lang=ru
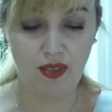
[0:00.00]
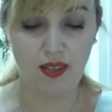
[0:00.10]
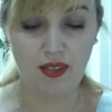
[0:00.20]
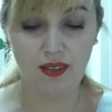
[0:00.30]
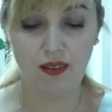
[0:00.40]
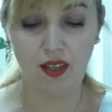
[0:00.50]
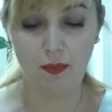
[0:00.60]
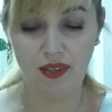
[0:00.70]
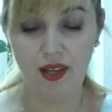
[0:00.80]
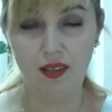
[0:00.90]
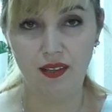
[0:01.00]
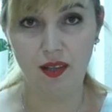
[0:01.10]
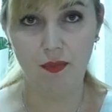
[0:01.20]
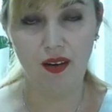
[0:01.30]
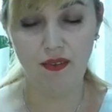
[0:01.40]
материнского капитала
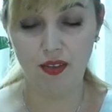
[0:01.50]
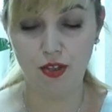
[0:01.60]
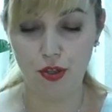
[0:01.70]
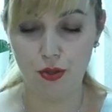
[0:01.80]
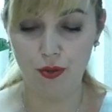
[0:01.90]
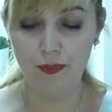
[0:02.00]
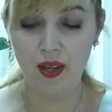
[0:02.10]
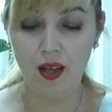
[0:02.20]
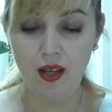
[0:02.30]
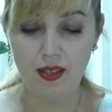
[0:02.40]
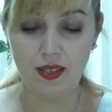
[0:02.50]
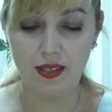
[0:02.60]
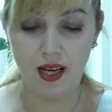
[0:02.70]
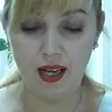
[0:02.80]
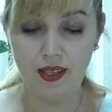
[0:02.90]
добавилась еще
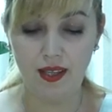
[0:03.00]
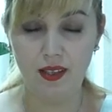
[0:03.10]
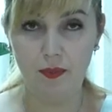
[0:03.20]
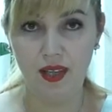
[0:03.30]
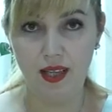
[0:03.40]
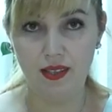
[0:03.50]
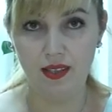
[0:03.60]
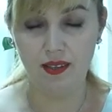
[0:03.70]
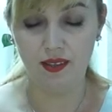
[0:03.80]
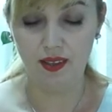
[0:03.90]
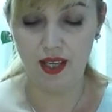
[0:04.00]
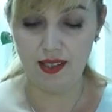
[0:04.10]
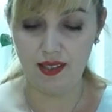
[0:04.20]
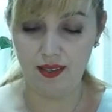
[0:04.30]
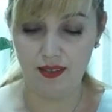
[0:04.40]
социальная адаптация,
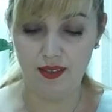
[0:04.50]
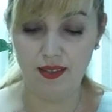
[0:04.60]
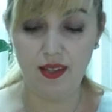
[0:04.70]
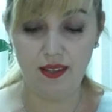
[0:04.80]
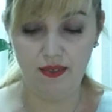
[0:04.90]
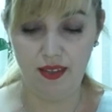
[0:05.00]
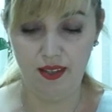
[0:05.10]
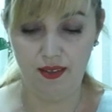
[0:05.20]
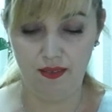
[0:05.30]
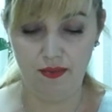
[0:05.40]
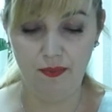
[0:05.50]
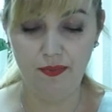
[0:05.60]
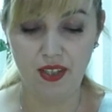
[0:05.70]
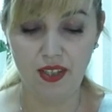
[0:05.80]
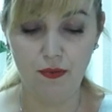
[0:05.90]
интеграция детей-инвалидов.
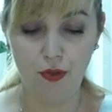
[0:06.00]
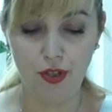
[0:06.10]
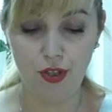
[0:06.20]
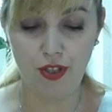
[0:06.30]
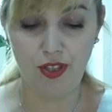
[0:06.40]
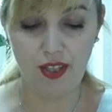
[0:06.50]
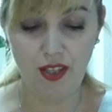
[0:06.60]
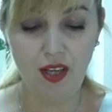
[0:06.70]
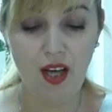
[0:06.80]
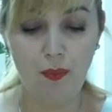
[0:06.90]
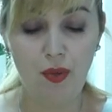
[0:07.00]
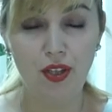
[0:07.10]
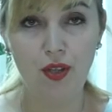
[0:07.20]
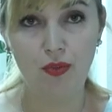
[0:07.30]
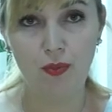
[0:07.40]
На сегодняшний день по
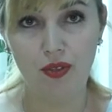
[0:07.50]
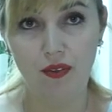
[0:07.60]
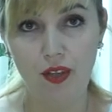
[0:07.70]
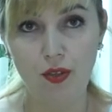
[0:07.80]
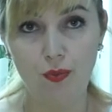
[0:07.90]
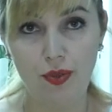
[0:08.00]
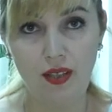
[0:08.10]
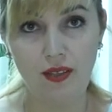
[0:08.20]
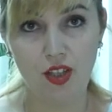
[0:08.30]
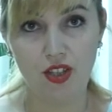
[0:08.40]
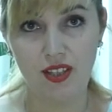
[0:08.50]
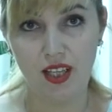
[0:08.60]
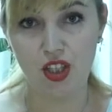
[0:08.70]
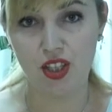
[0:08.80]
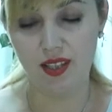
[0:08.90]
этому направлению принято
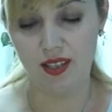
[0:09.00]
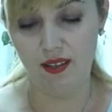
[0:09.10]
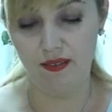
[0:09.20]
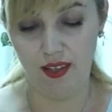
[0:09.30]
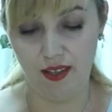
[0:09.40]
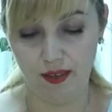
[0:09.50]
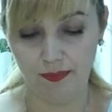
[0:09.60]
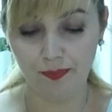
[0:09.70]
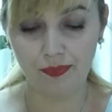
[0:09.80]
66 заявлений.